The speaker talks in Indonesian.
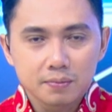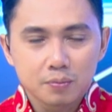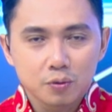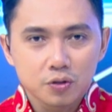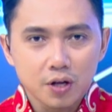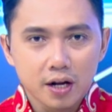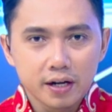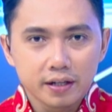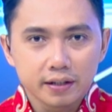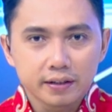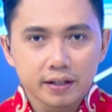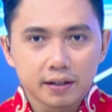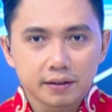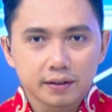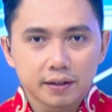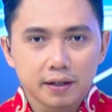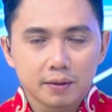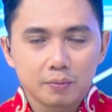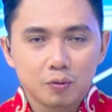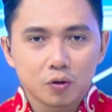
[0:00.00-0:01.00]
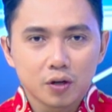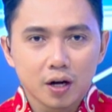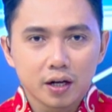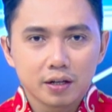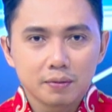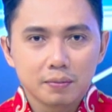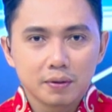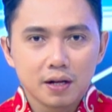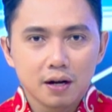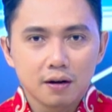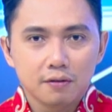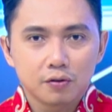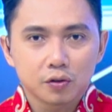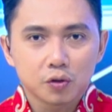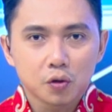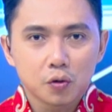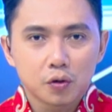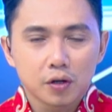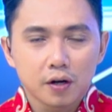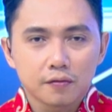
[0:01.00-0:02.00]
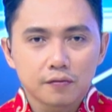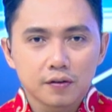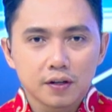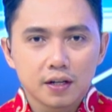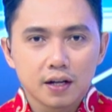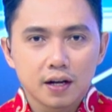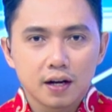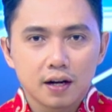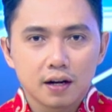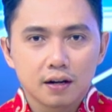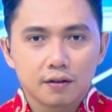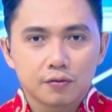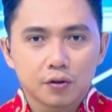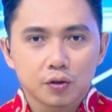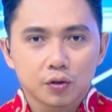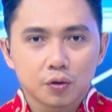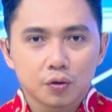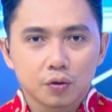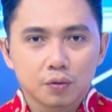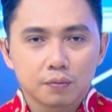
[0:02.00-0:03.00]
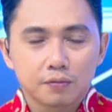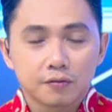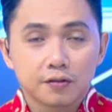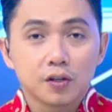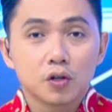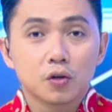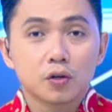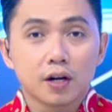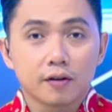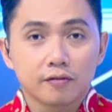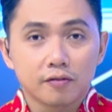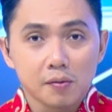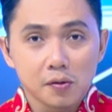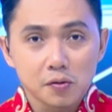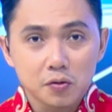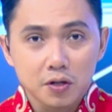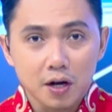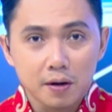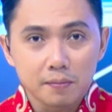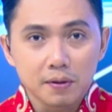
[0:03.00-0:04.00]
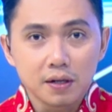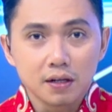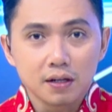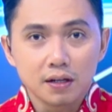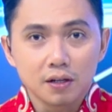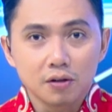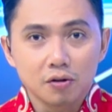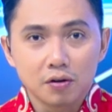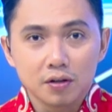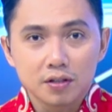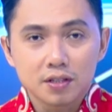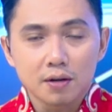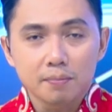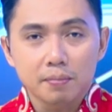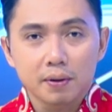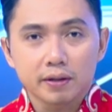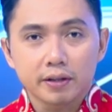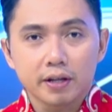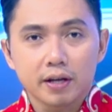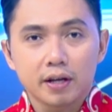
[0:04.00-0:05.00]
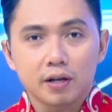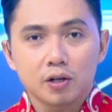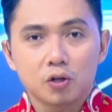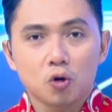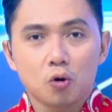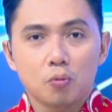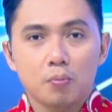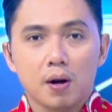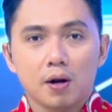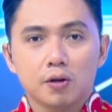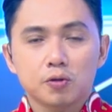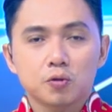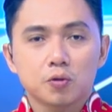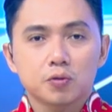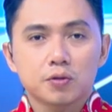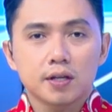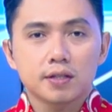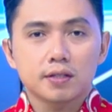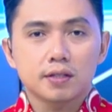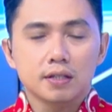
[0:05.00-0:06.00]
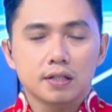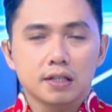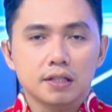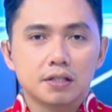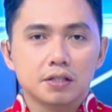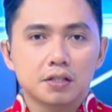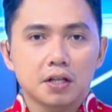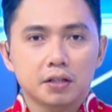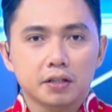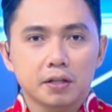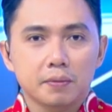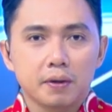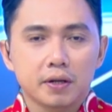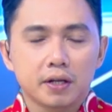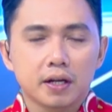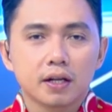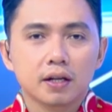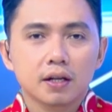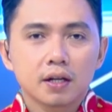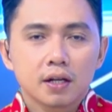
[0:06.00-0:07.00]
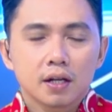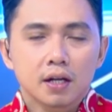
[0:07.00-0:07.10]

Perusahaan retail terkemuka di bidang fotografi dan foto videografi maksud kami di Indonesia PT Global Sukses Digital TBK